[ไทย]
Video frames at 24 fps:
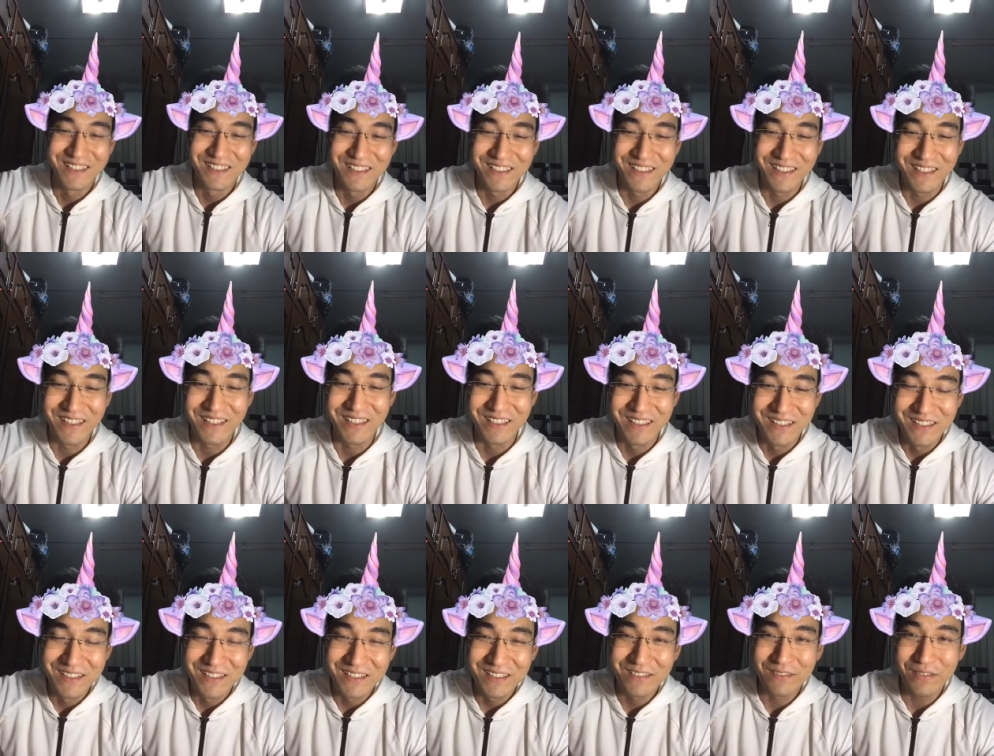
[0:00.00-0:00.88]
เออ
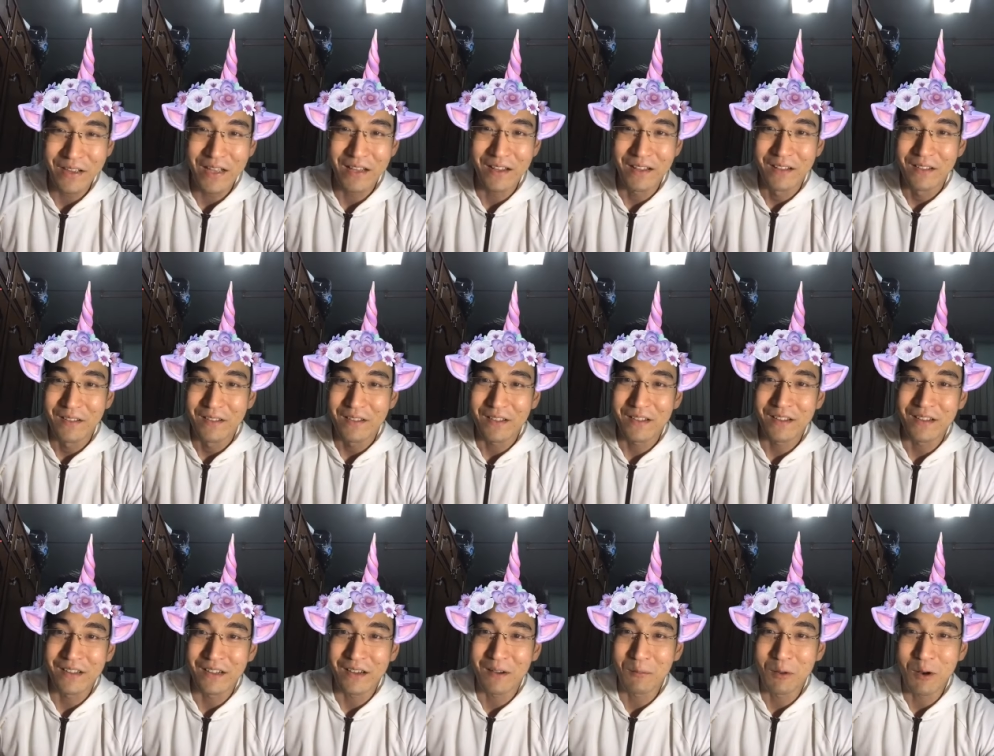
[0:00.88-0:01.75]
แฟเอ
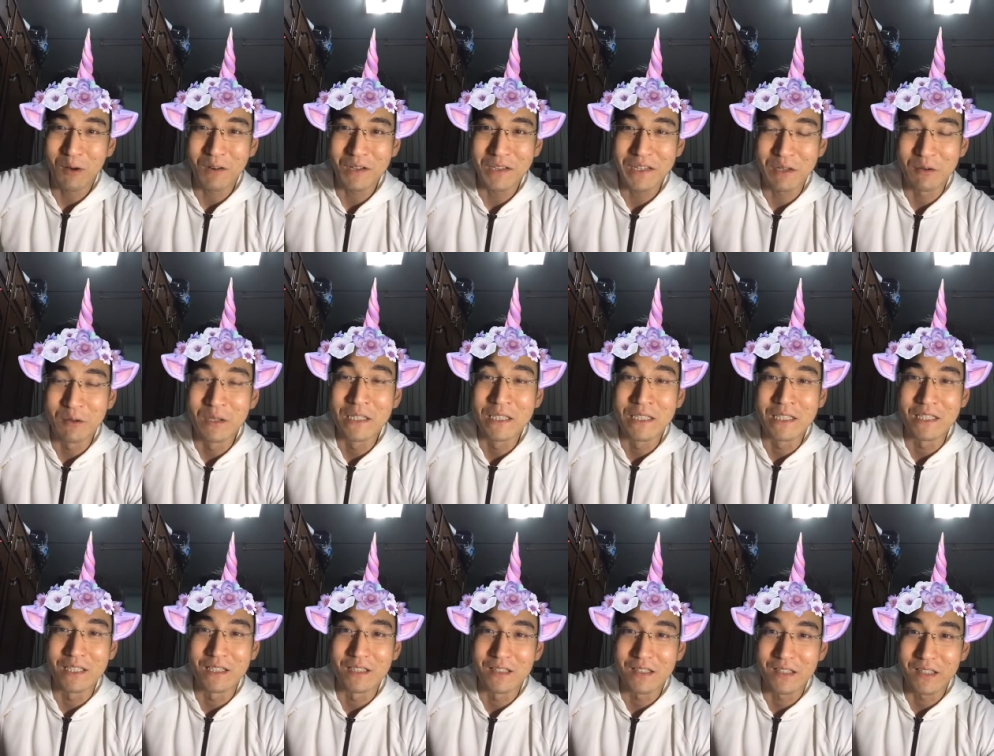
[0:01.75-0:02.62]
อ เขาบอกว่าสิวหื่
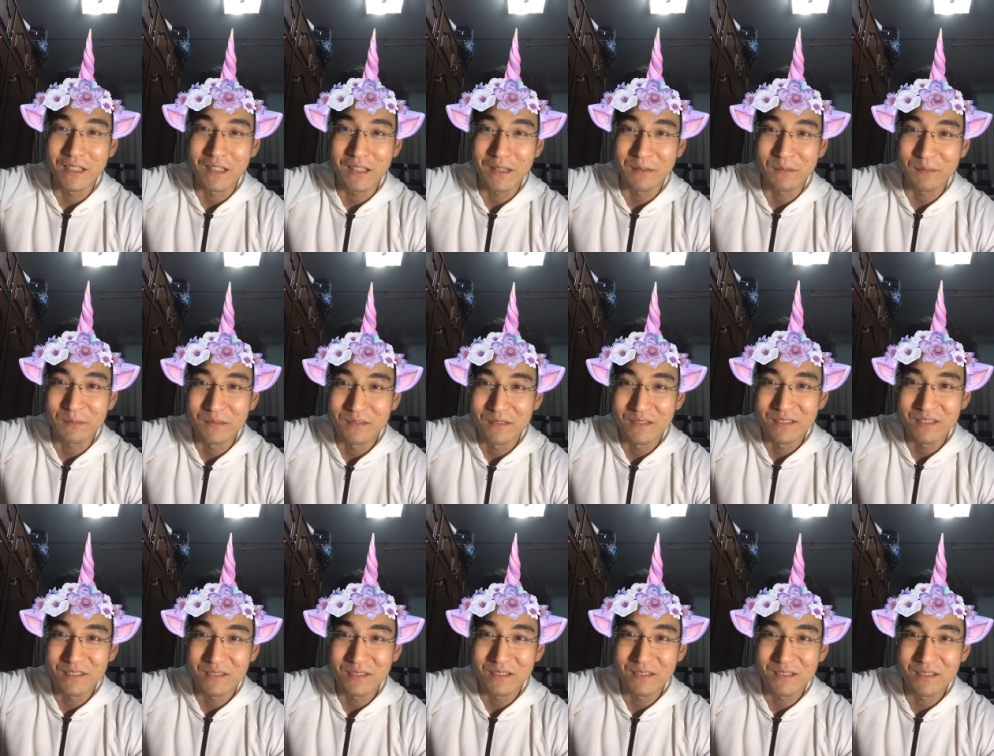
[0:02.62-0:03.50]
นนะครับ
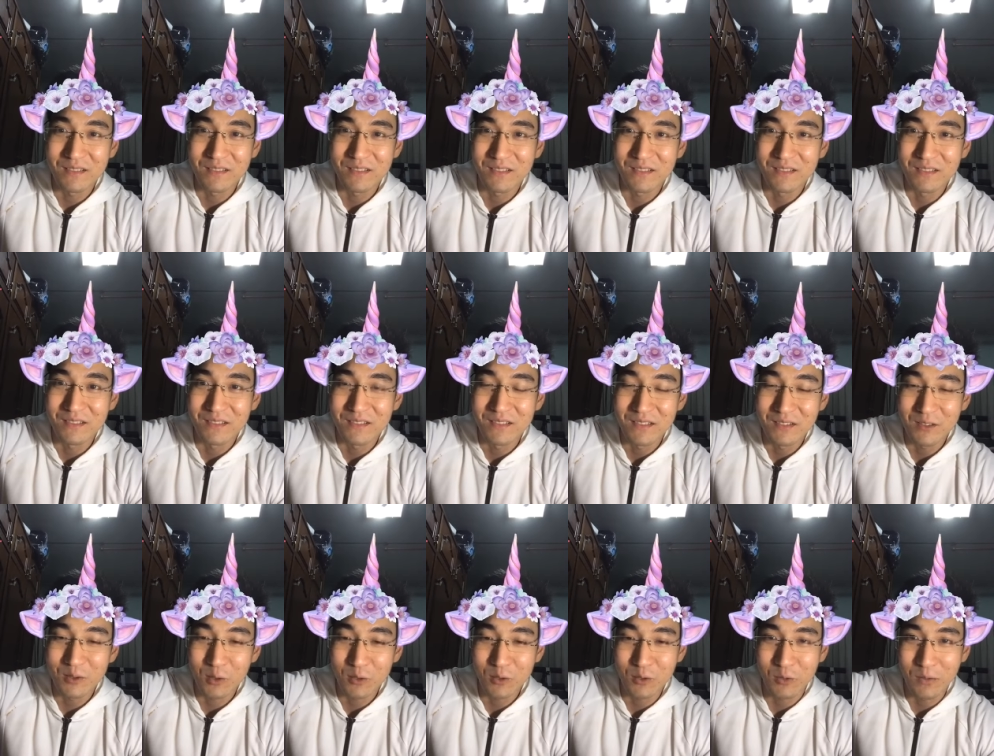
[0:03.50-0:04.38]

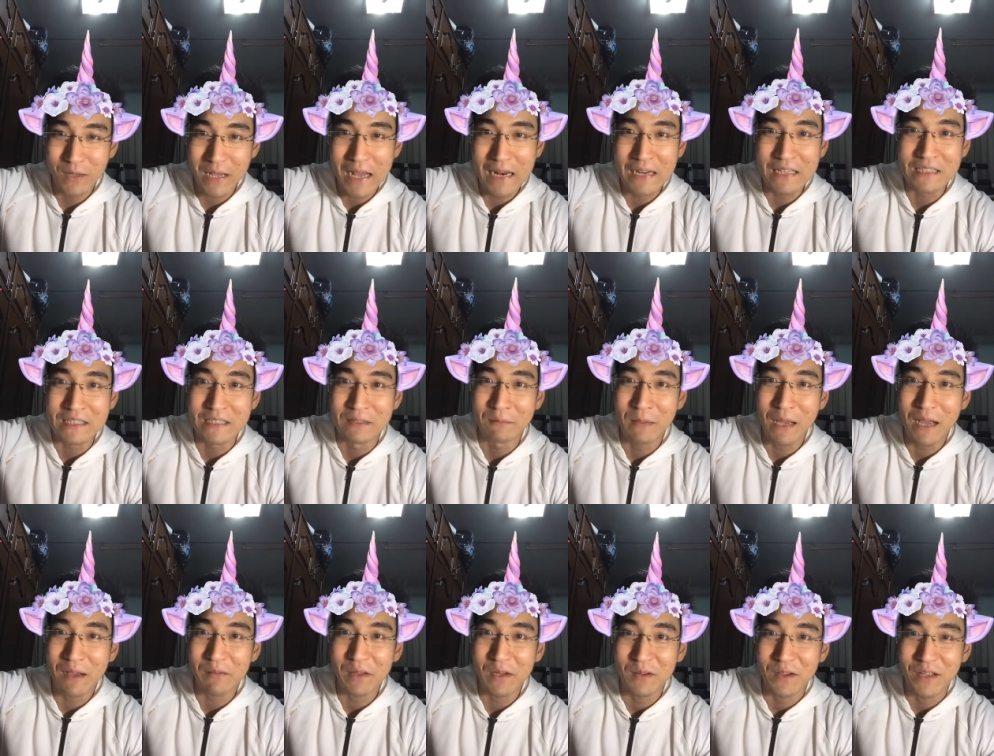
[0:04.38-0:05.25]
ช่วงสงการหื่น
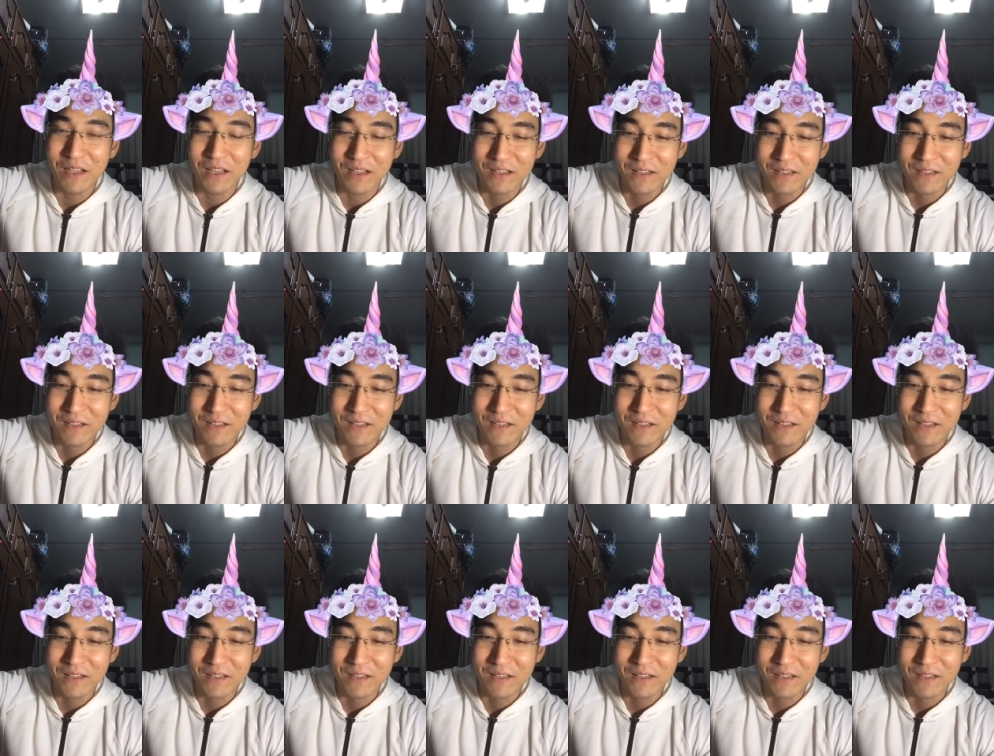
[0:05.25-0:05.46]
มากไปหน่อย